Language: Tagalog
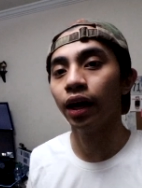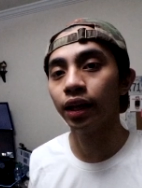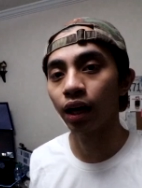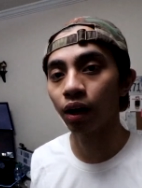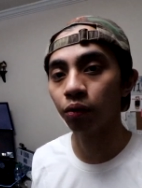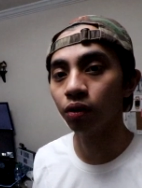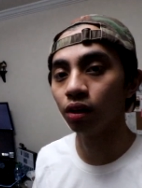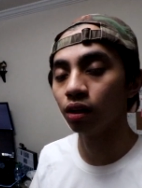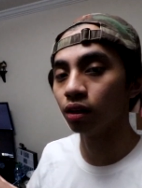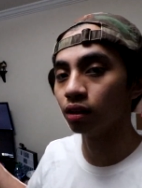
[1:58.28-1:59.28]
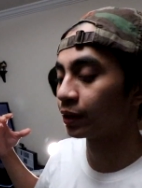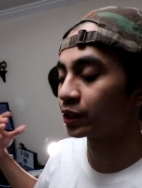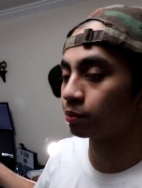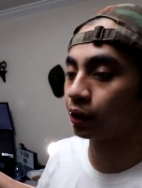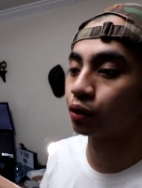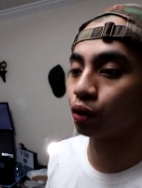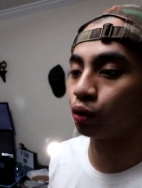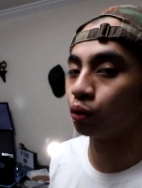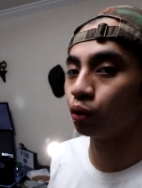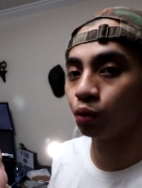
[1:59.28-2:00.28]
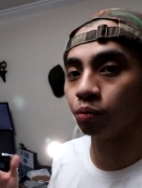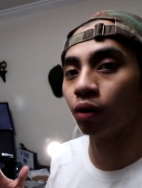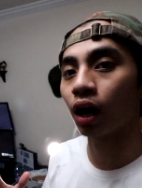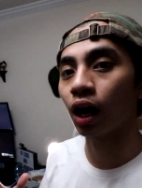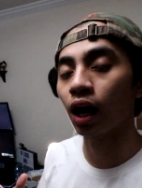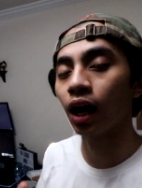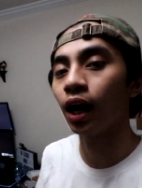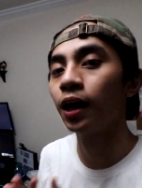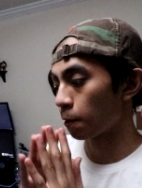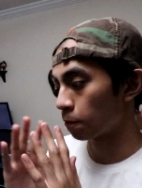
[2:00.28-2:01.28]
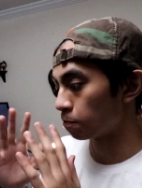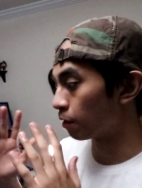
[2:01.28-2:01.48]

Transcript: and I will explain to you yung mga uh, yung